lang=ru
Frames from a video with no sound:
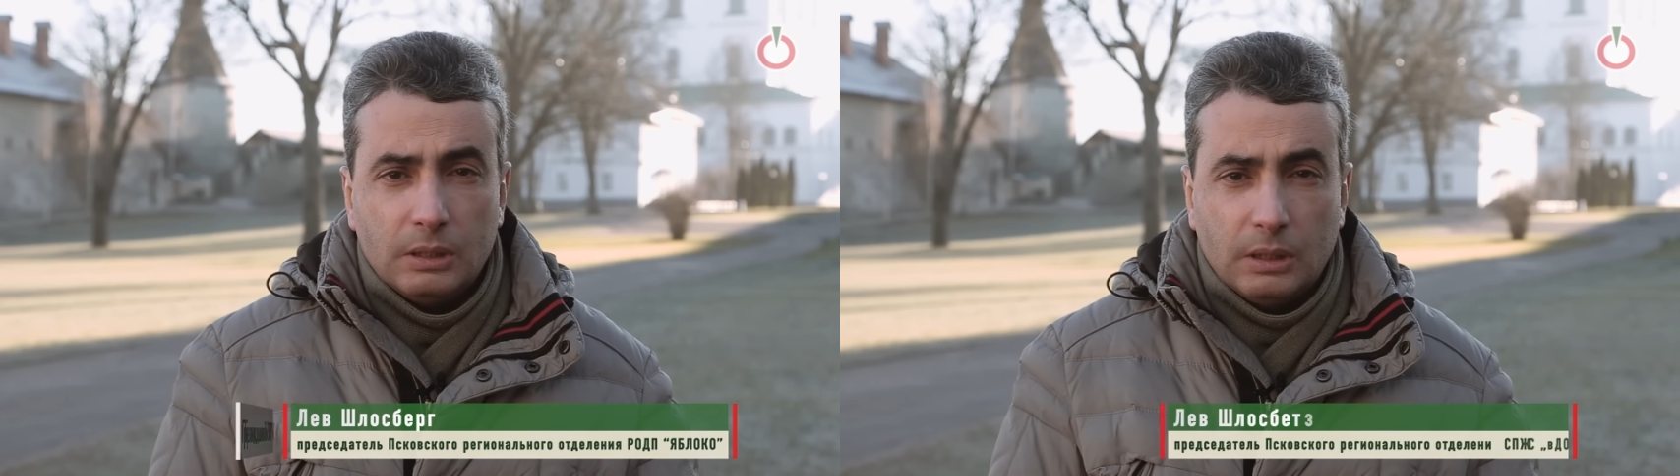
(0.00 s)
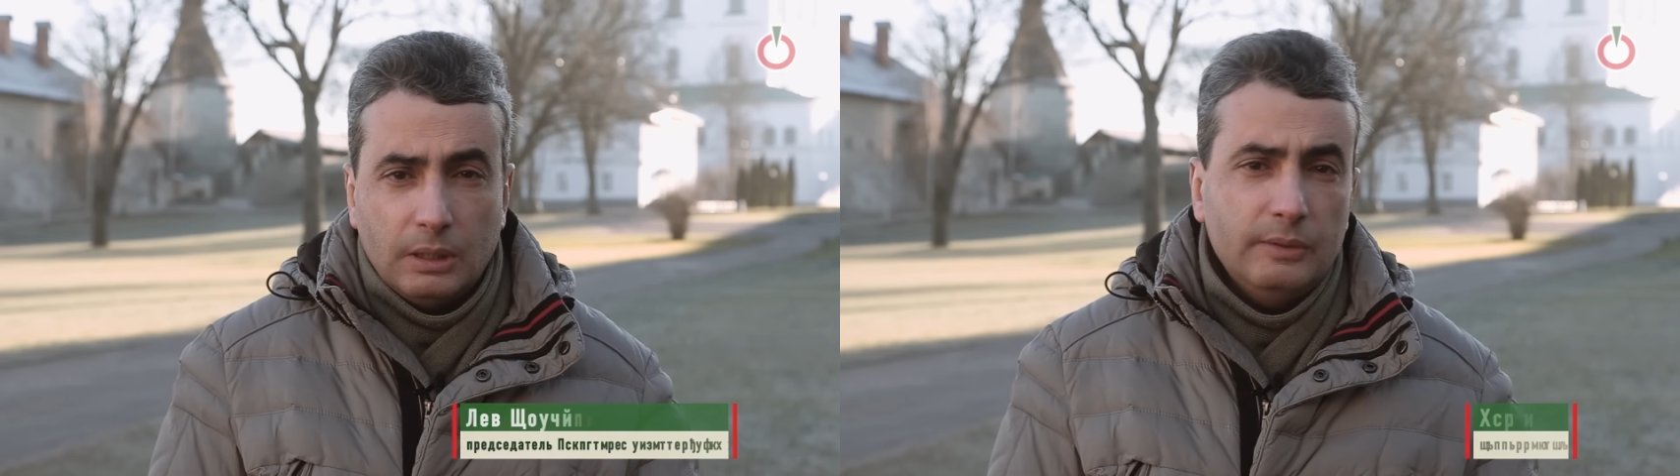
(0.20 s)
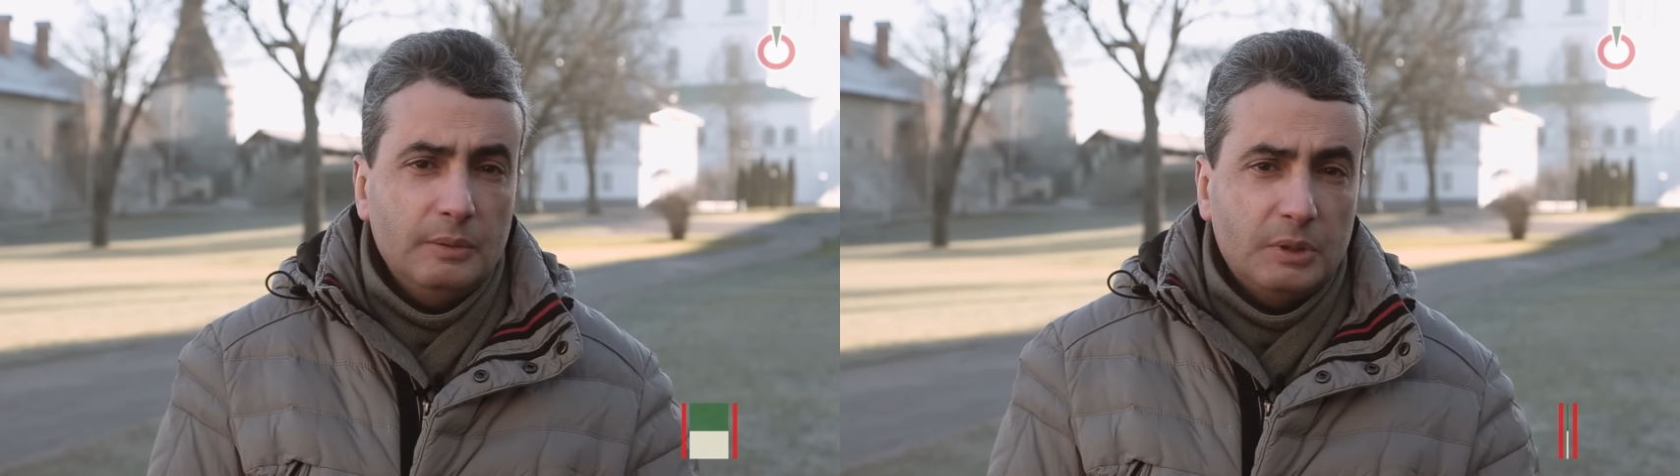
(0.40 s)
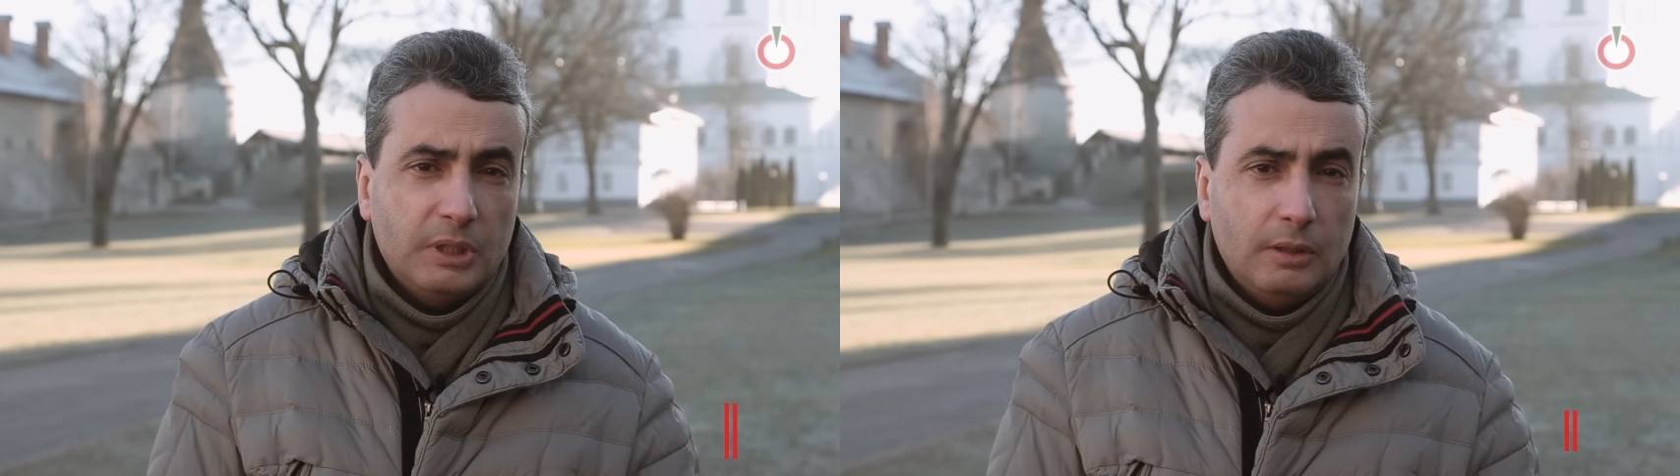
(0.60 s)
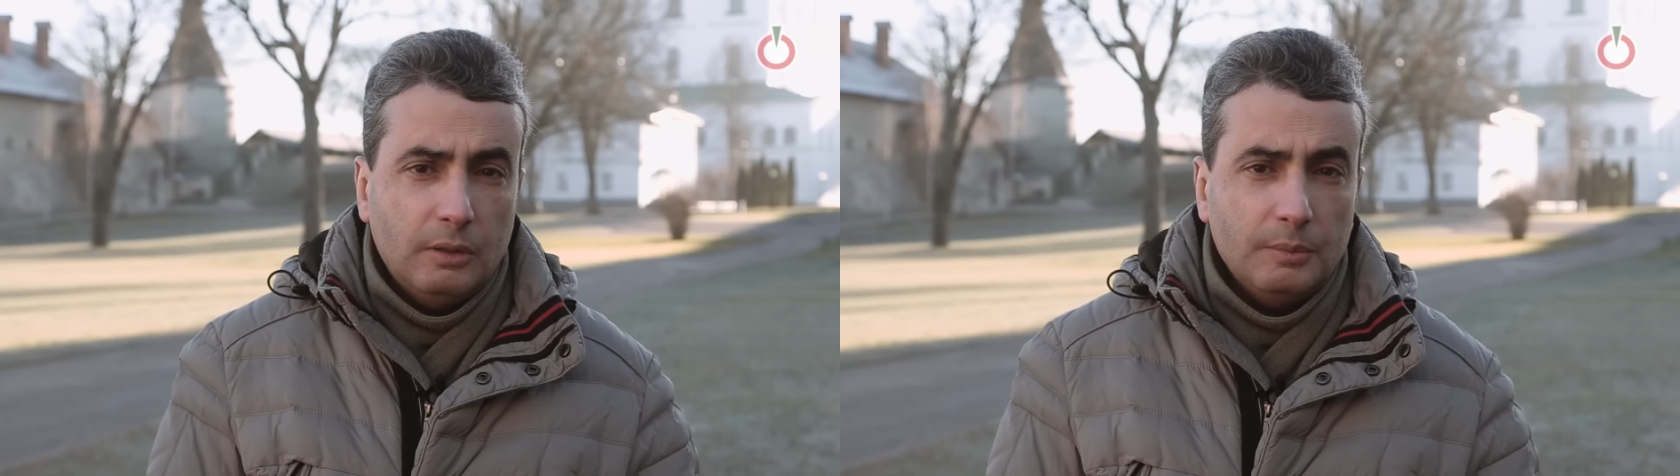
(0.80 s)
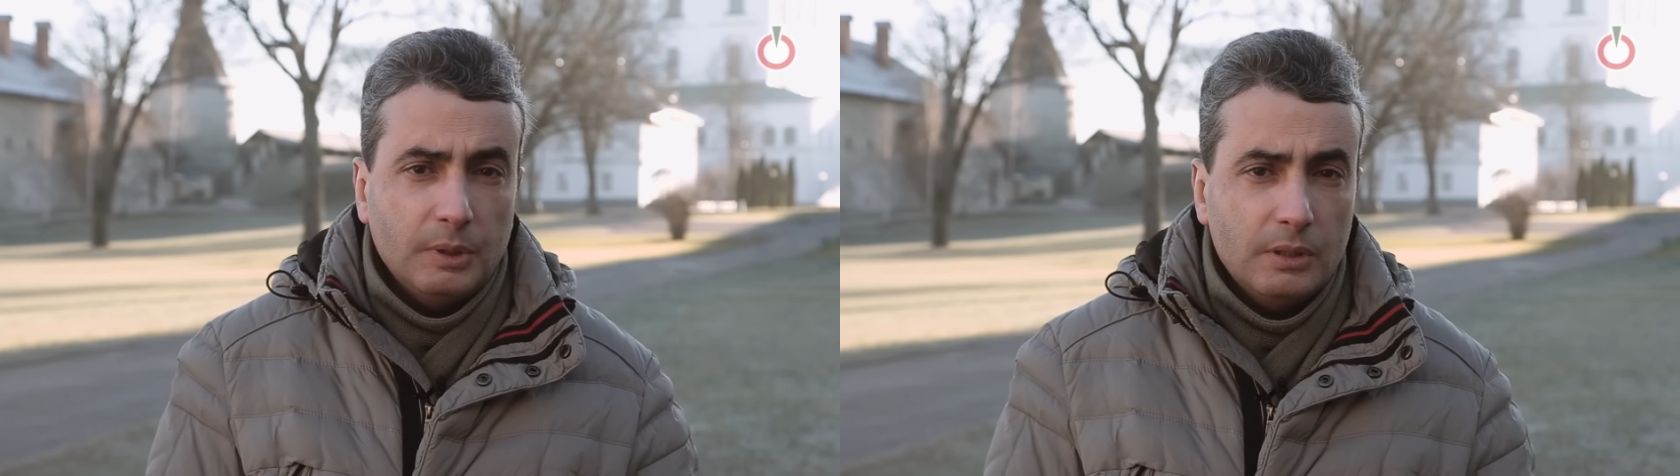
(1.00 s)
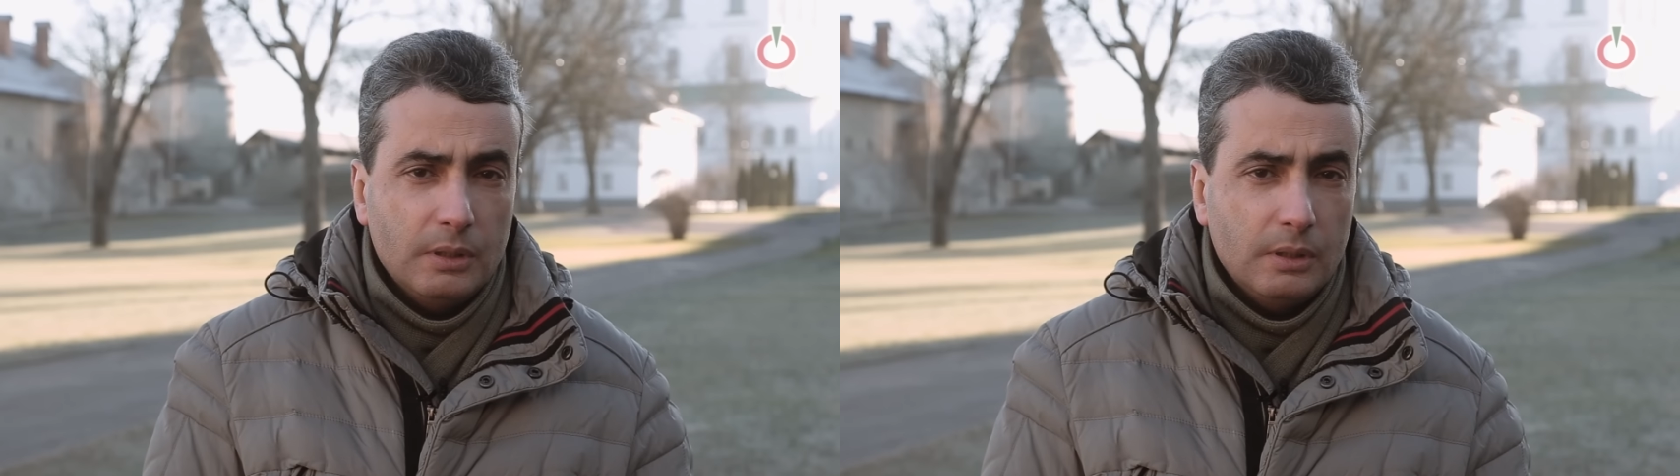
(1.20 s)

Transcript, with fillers: главными словами